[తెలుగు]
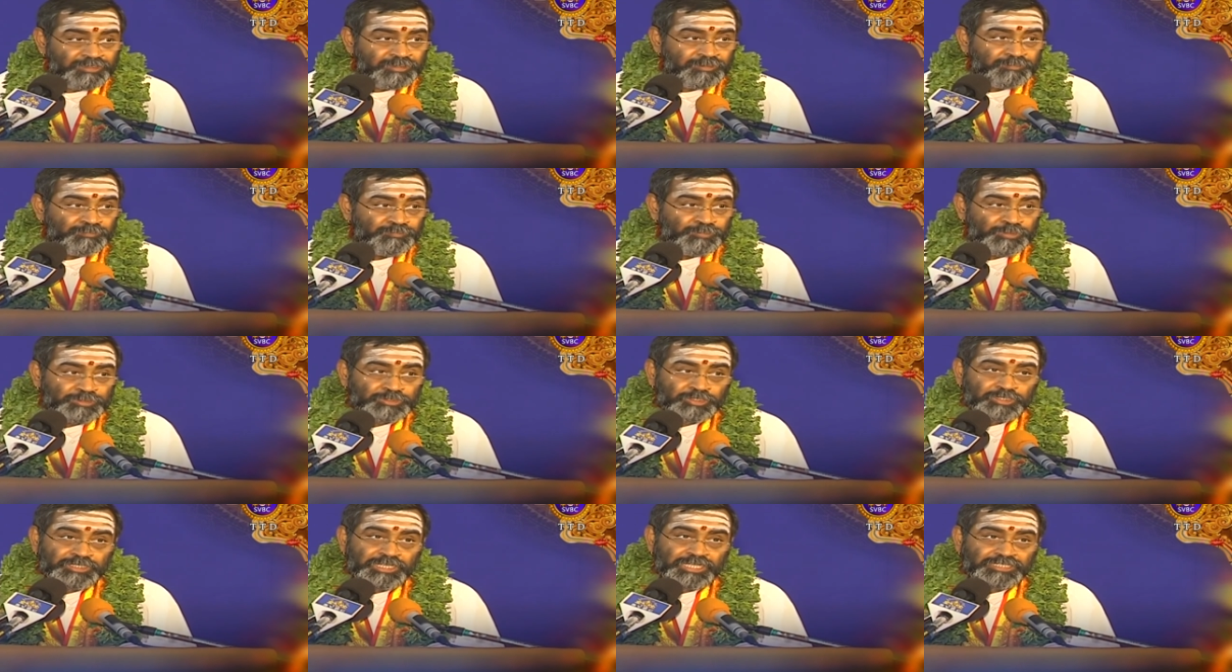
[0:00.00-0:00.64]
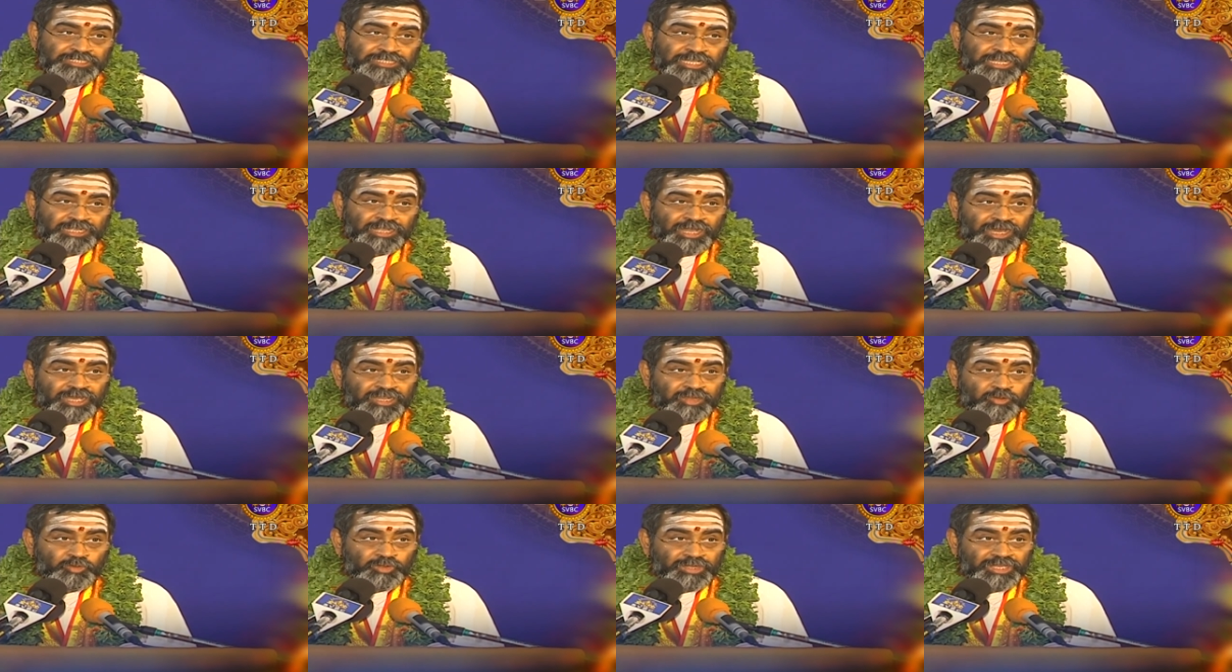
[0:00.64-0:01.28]

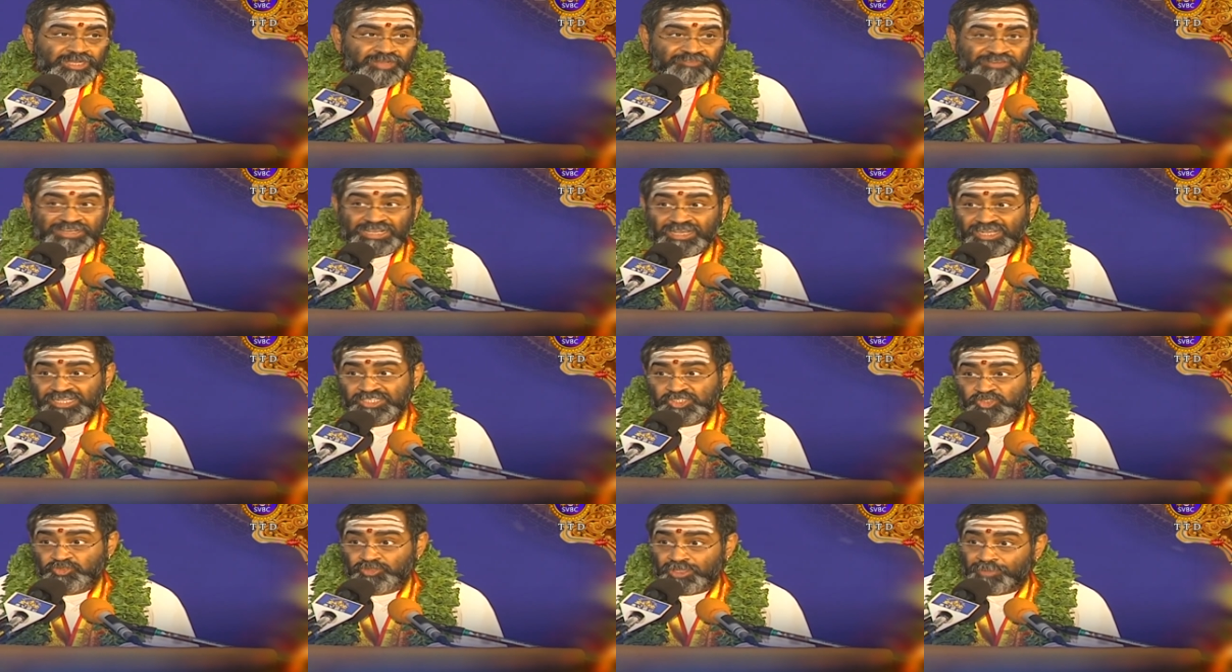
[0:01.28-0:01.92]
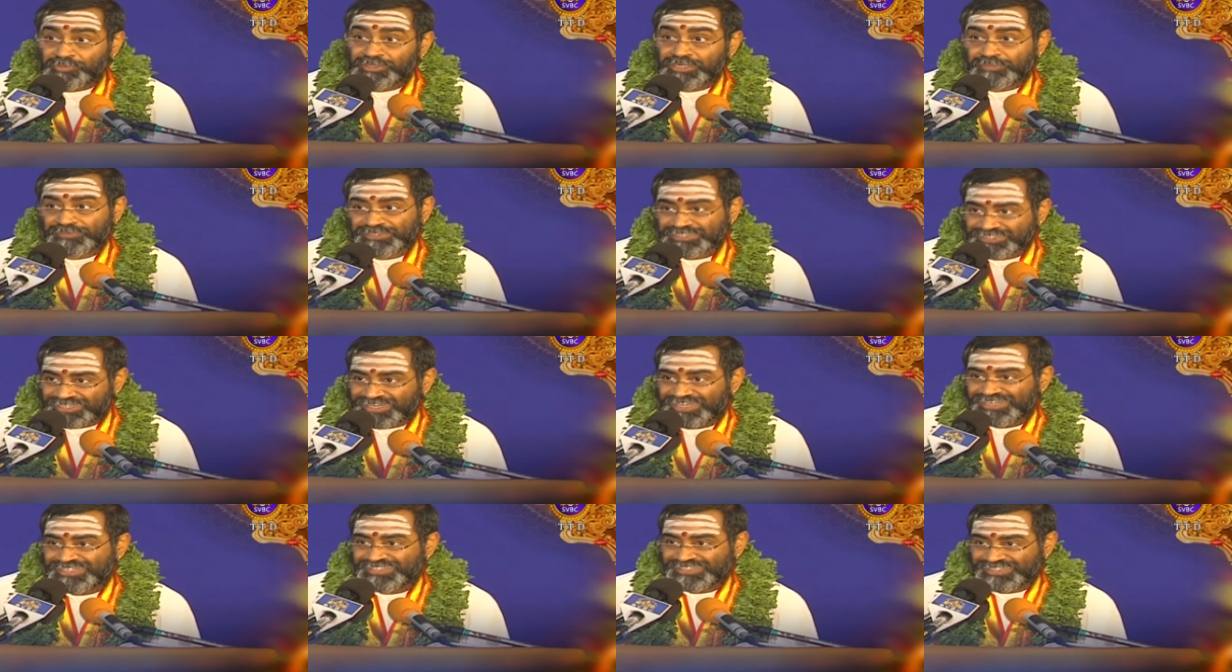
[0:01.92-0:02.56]
పితృయజ్ఞకారకుడైన వరాహస్వామికి
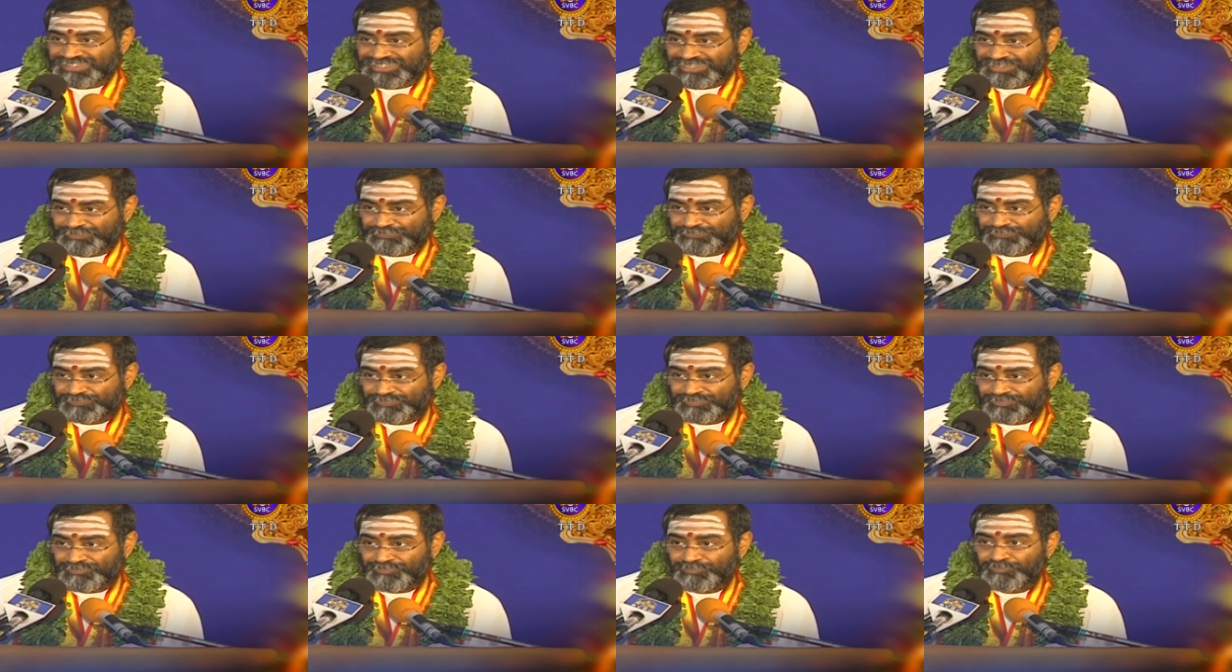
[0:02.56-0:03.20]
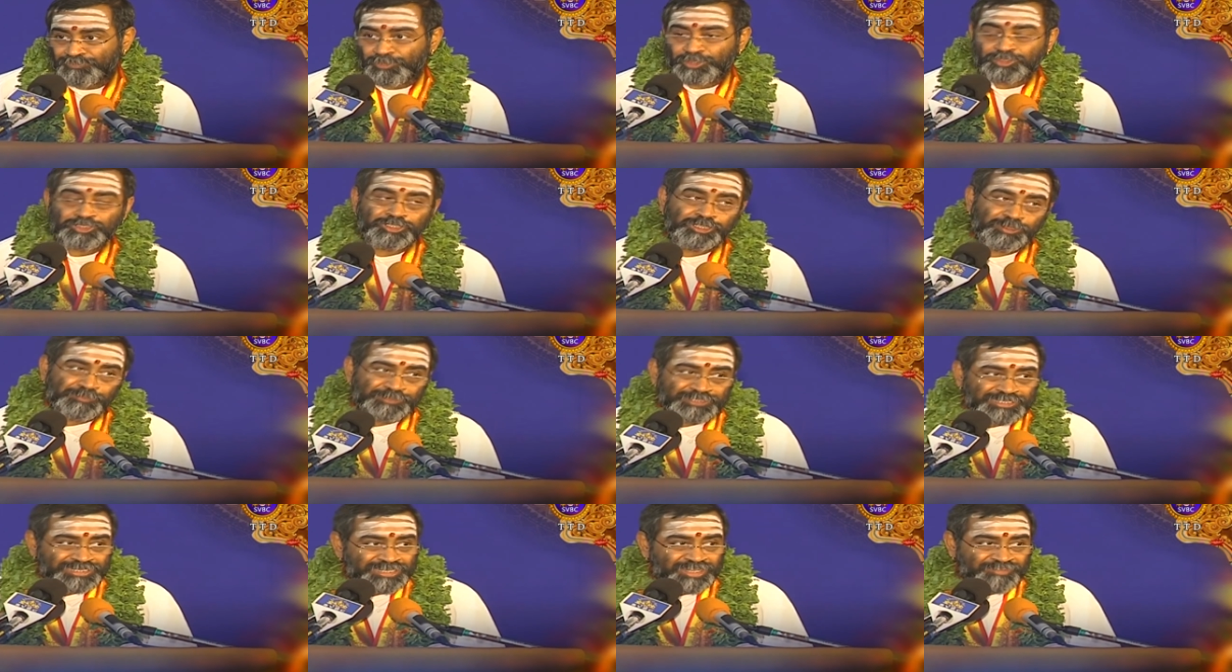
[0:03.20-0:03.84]
నమస్కారం చేశారు
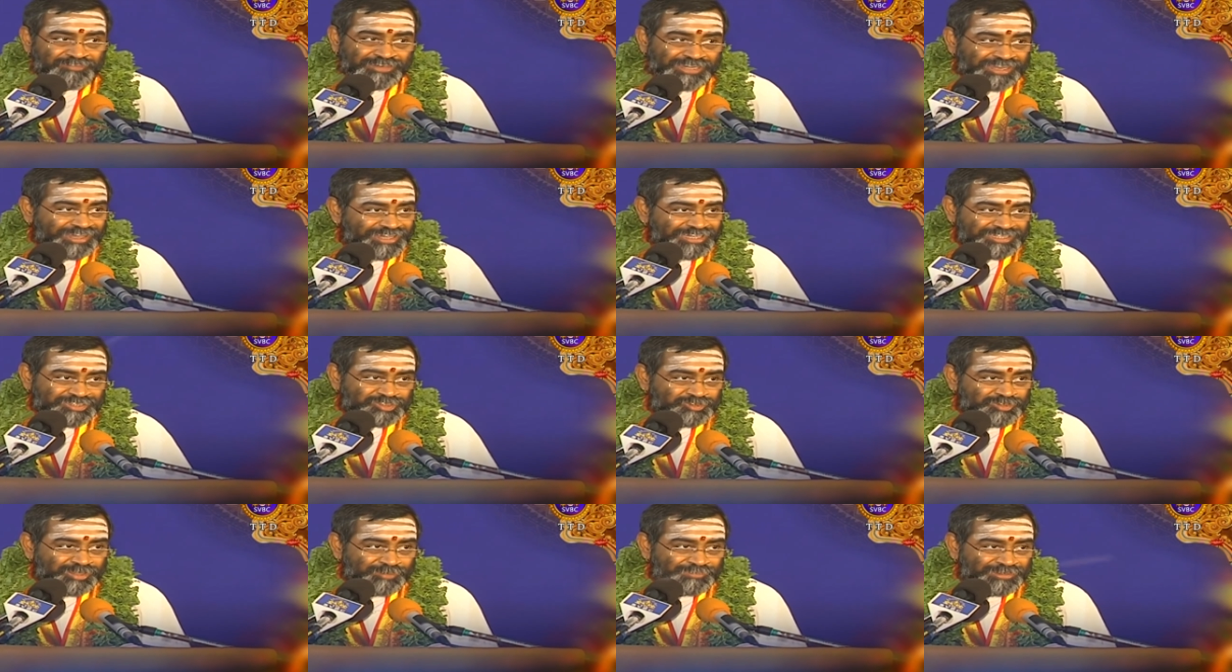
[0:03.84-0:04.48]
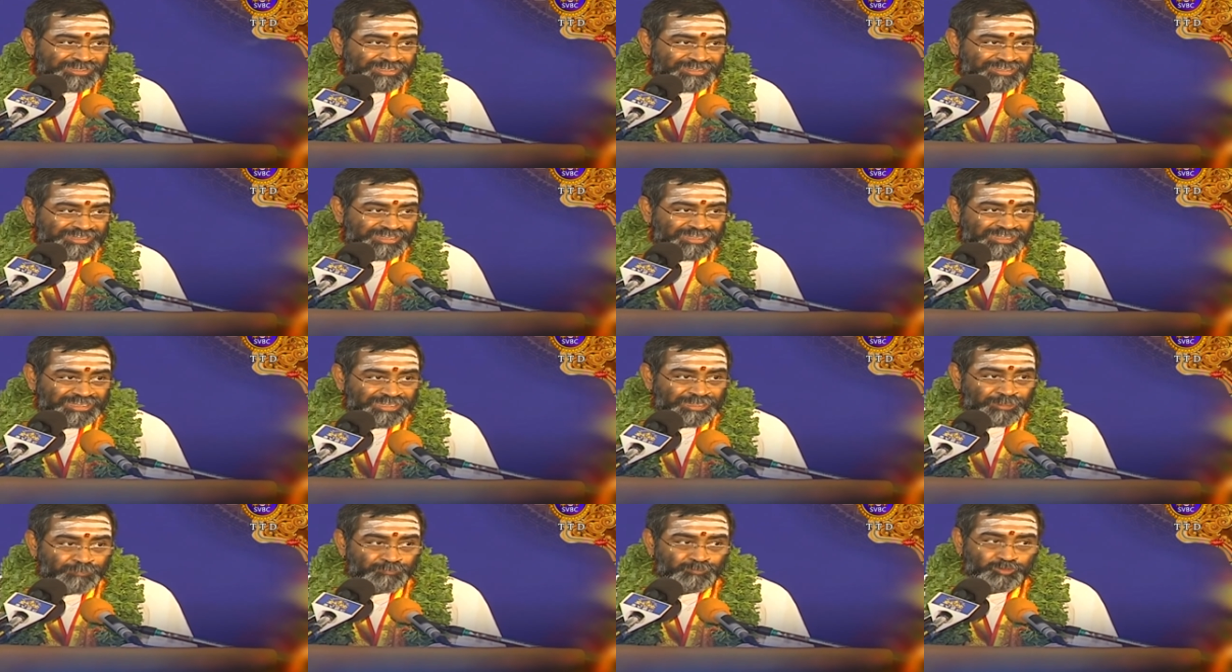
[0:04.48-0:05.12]
మొట్టమొదటిగా వరాహస్వామి
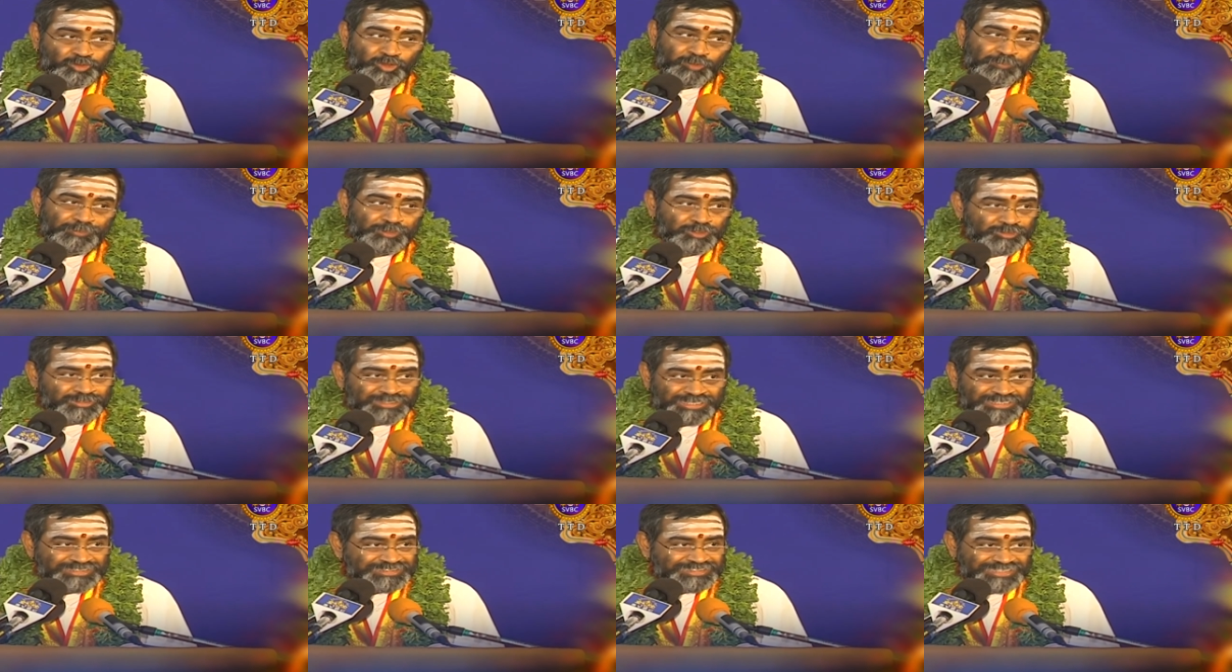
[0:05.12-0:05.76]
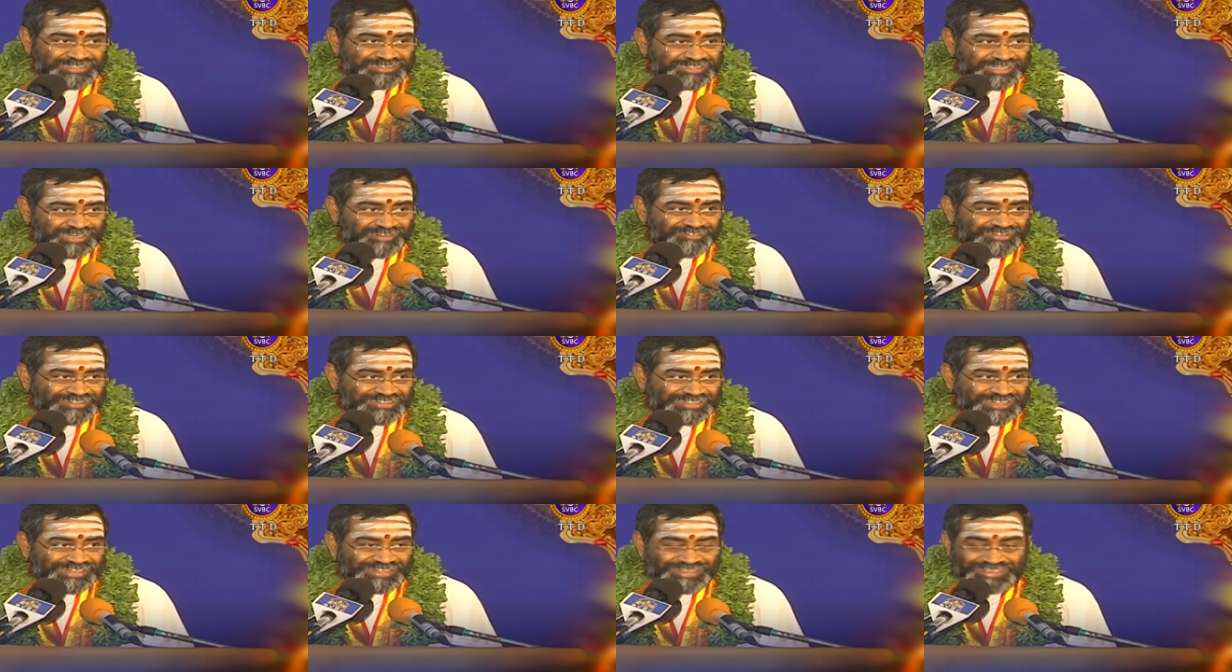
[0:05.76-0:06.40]
భూమిని ఉద్ధరించిన
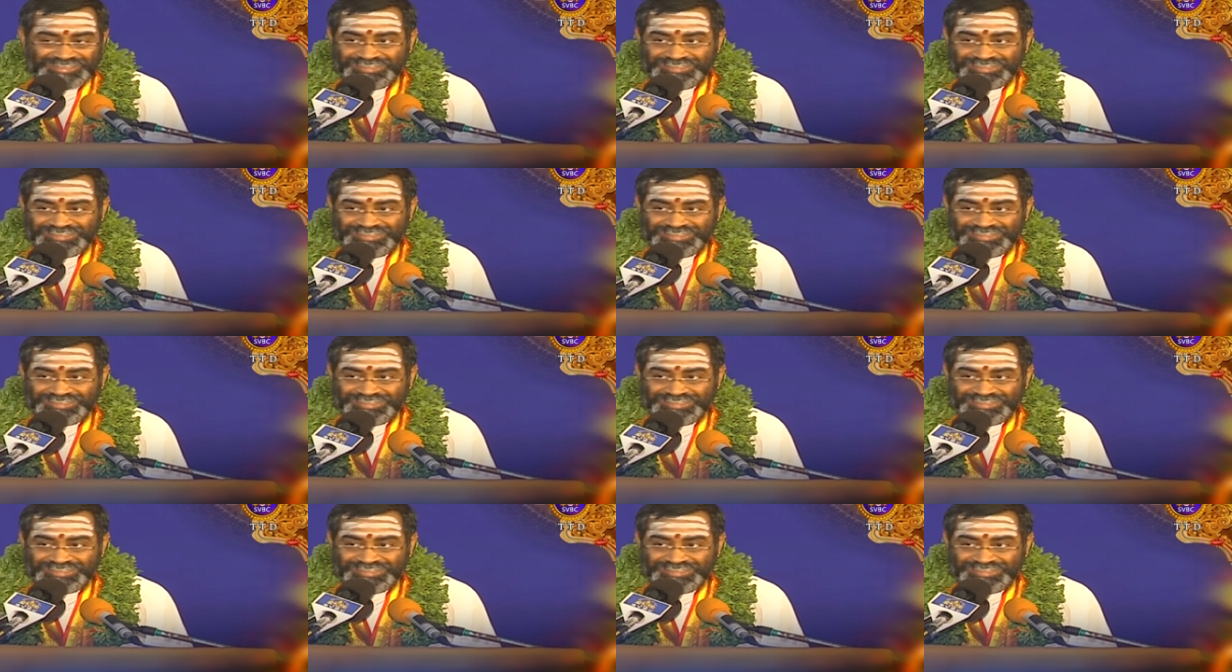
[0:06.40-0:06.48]
తర్వాత